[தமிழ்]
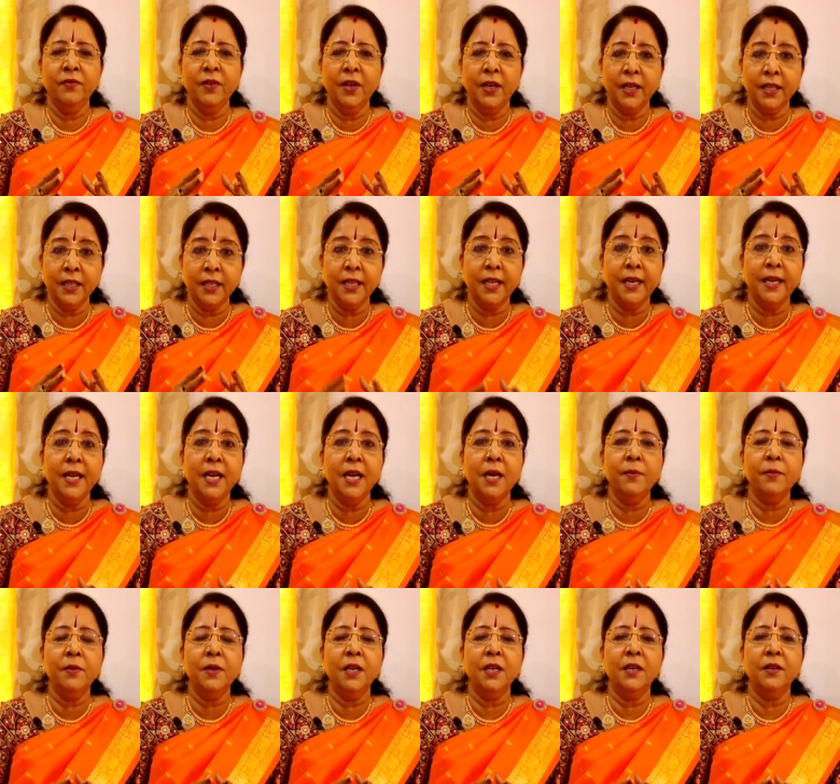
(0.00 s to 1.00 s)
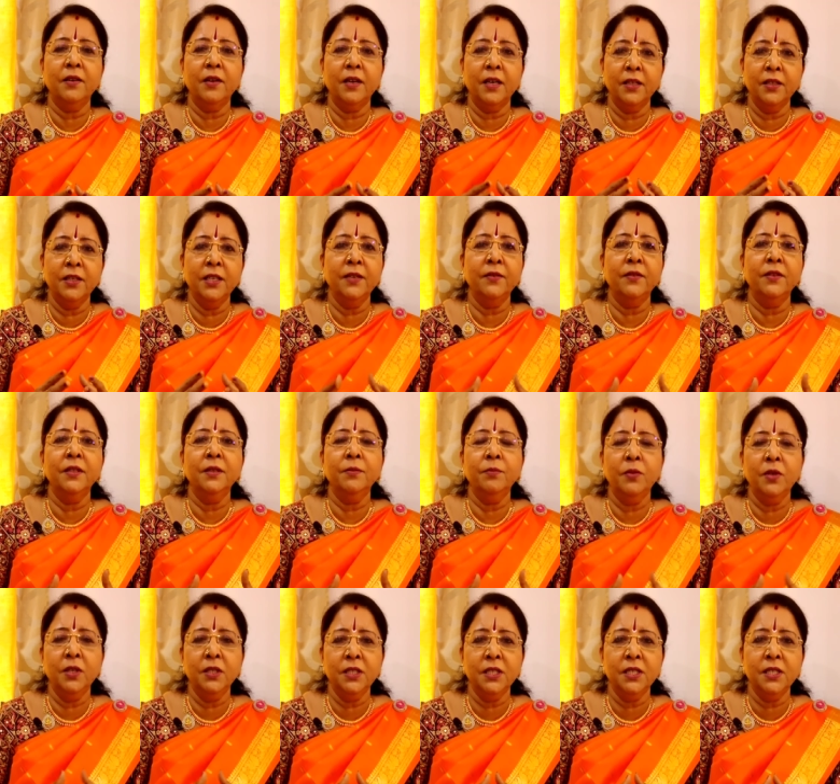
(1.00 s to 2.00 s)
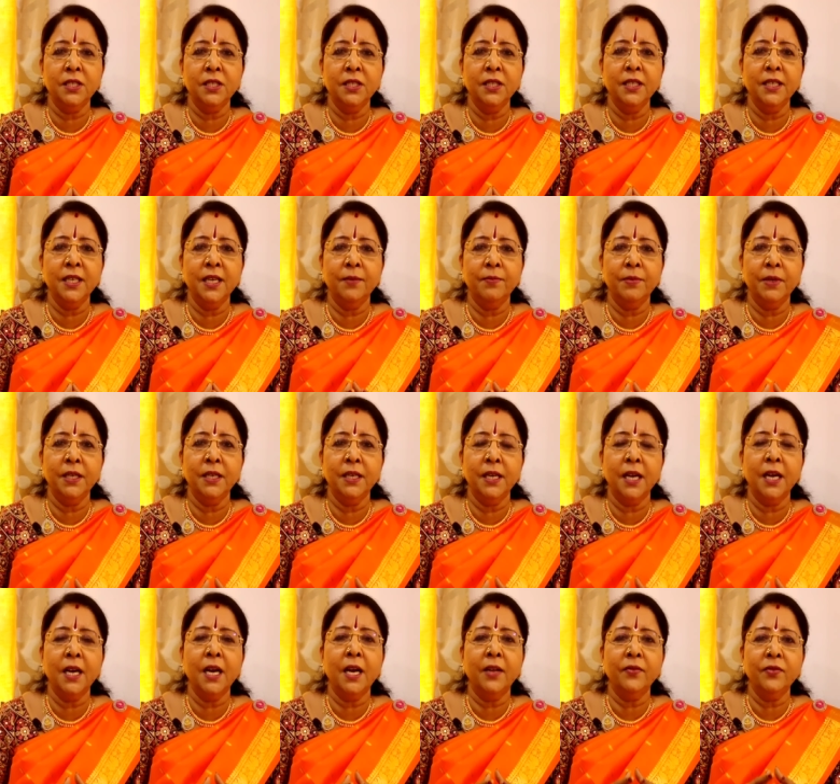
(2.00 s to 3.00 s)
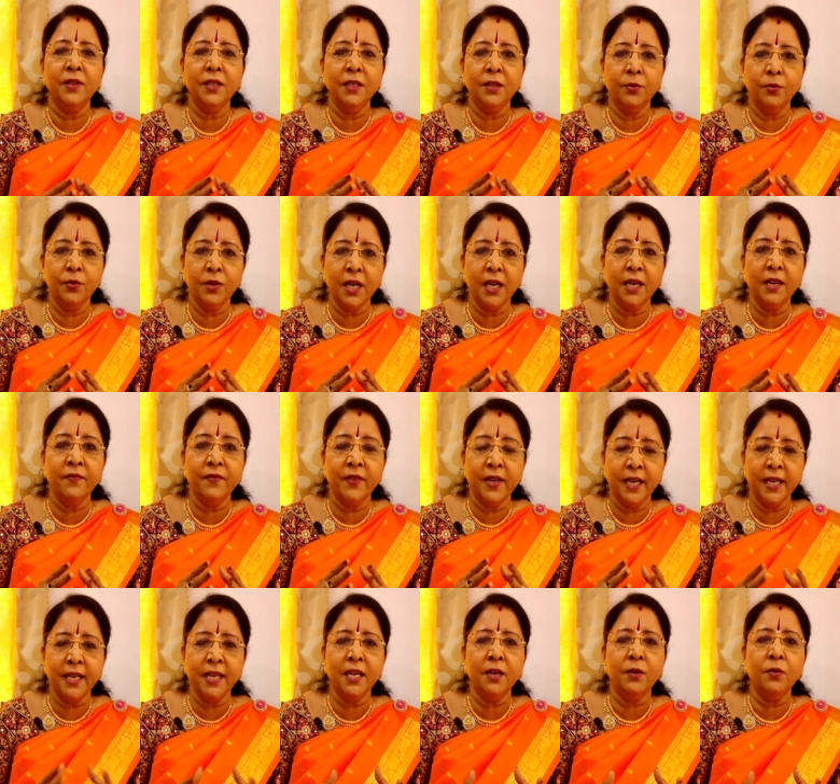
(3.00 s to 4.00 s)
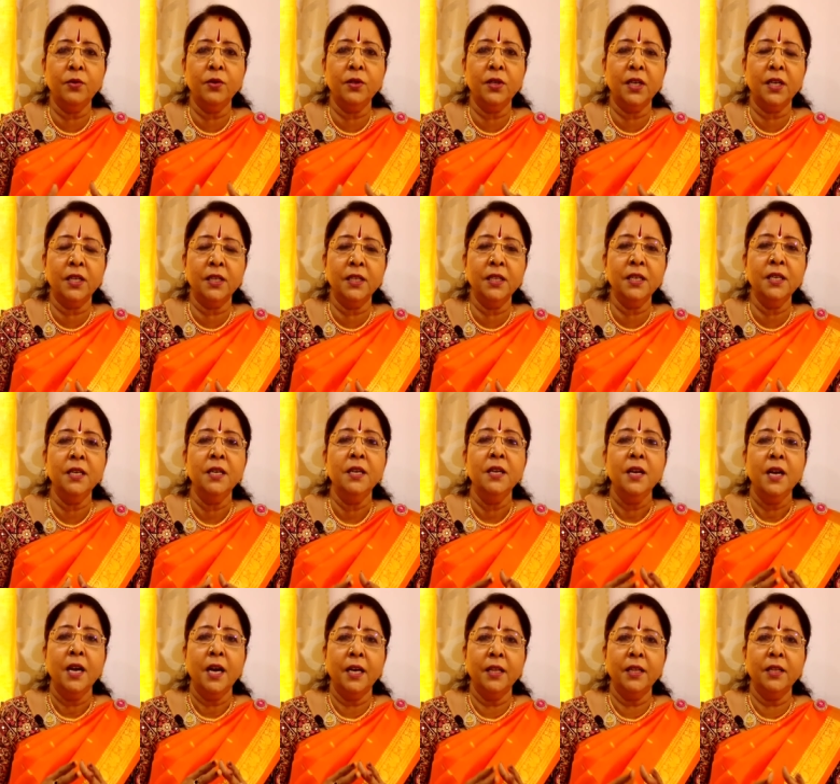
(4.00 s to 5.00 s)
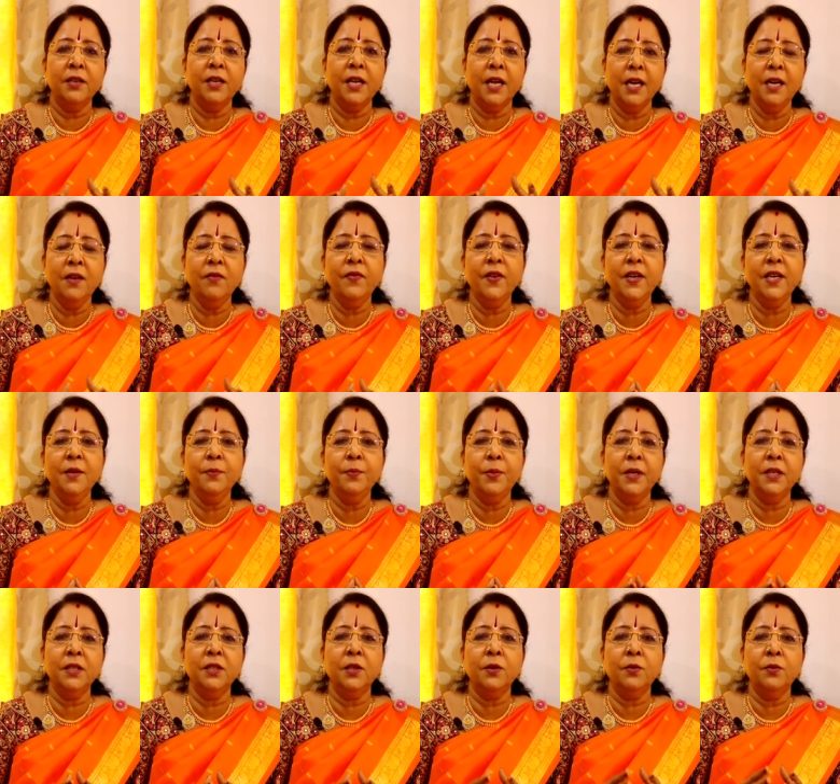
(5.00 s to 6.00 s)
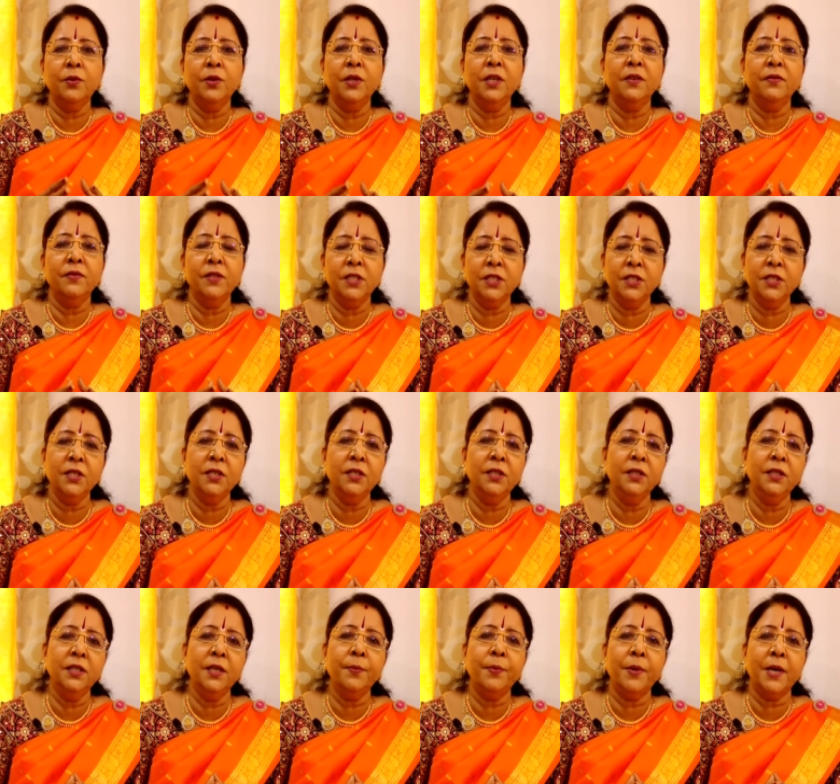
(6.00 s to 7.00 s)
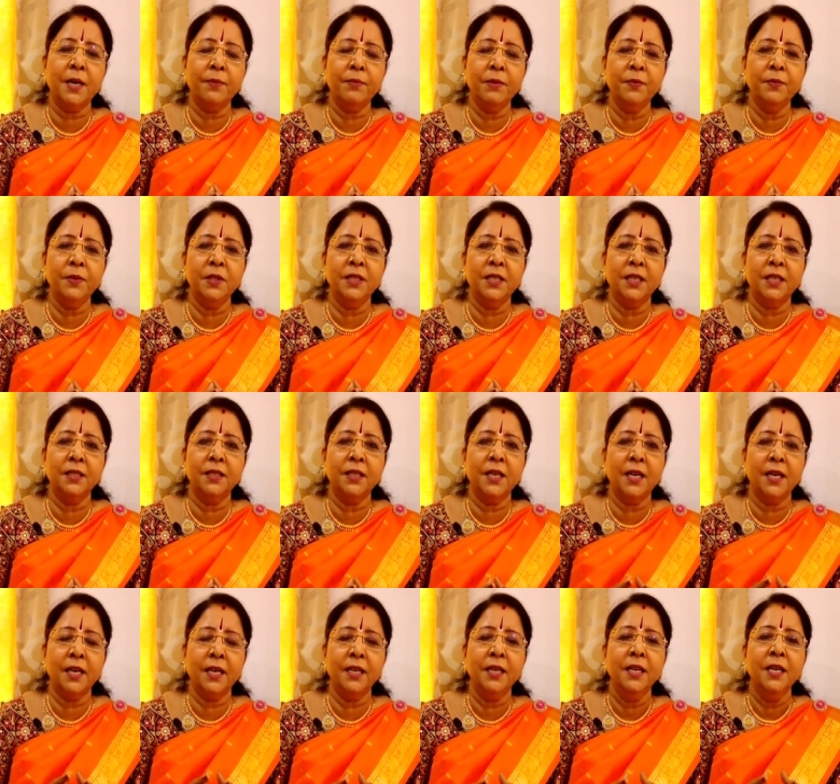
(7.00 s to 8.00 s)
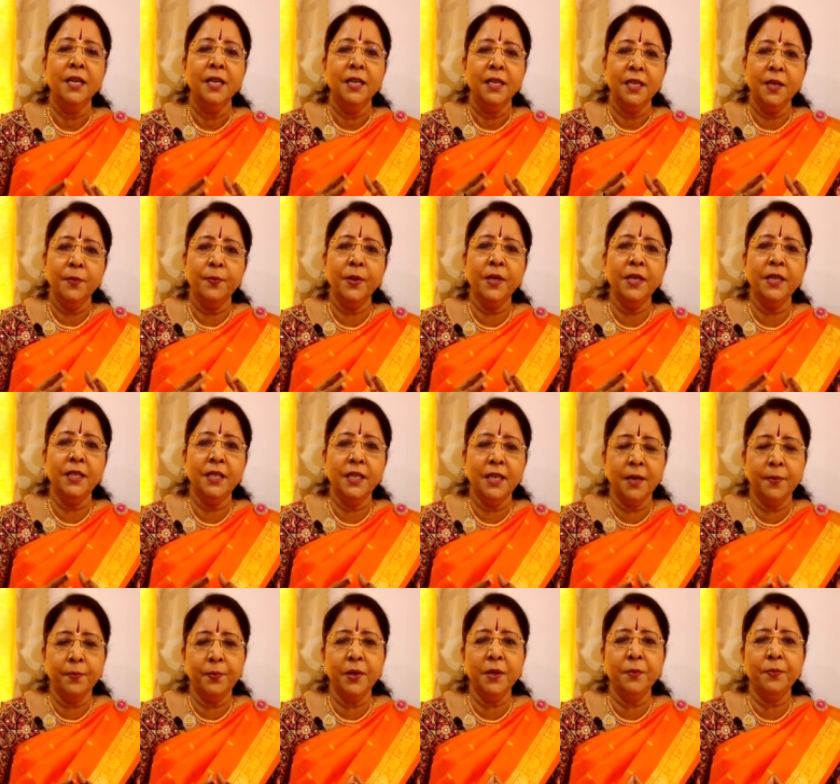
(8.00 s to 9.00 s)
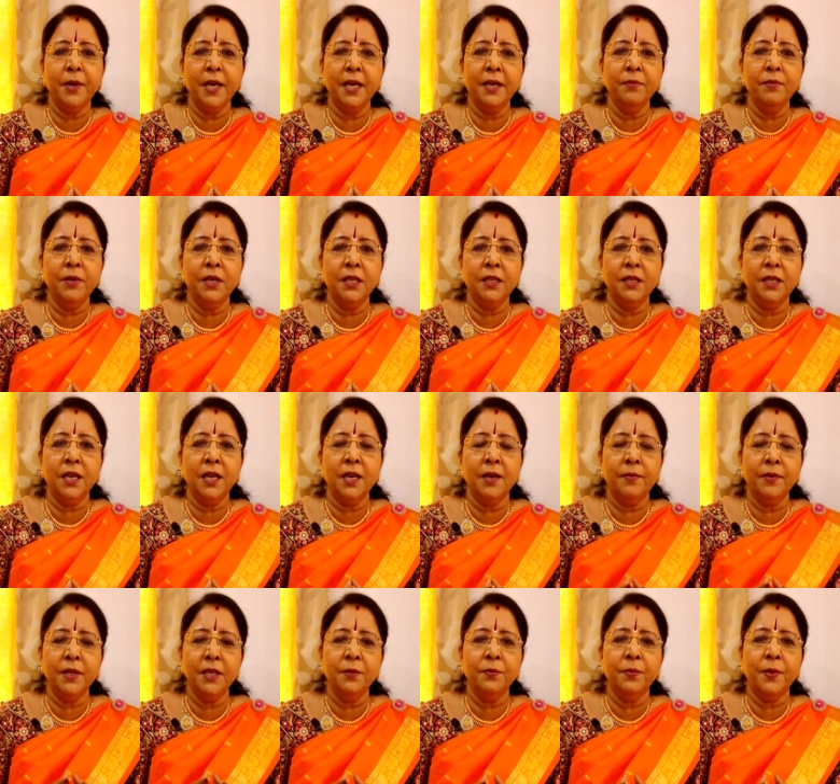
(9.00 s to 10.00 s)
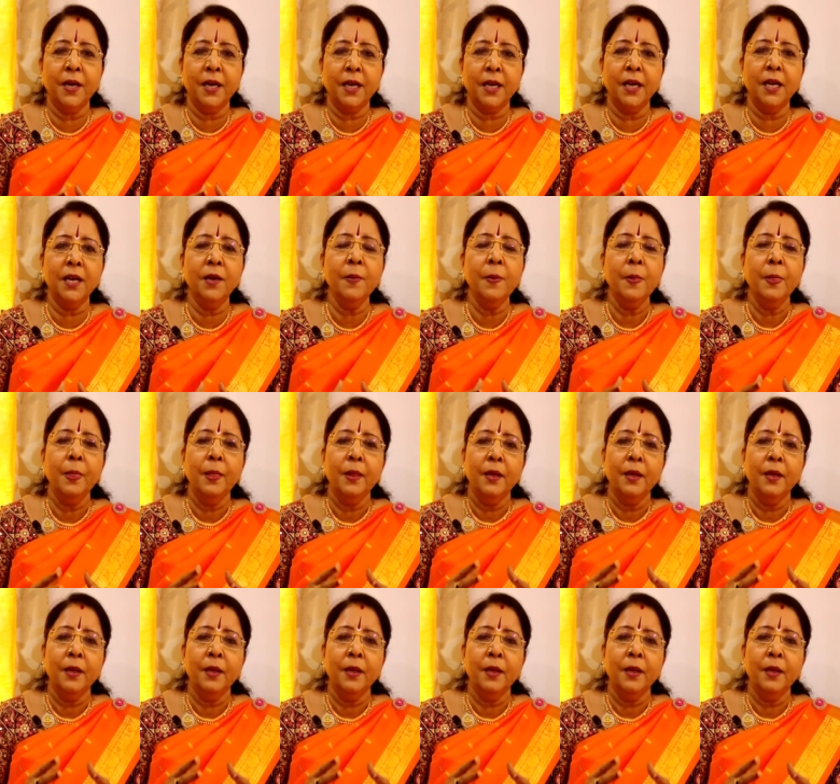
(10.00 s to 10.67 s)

விடதறியாம நீங்கள் வந்து முழிச்சிட்டு இருந்தீங்க அப்படின்னா அதுக்கு உண்டான விடையை கொடுக்கறது அதை நல்வழிப்படுத்தக்கூடிய விஷயம் இந்த பரமமித்திர தாரை இப்போ இதை எப்படி பயன்படுத்தலாம் அப்படின்னு பார்க்கலாம்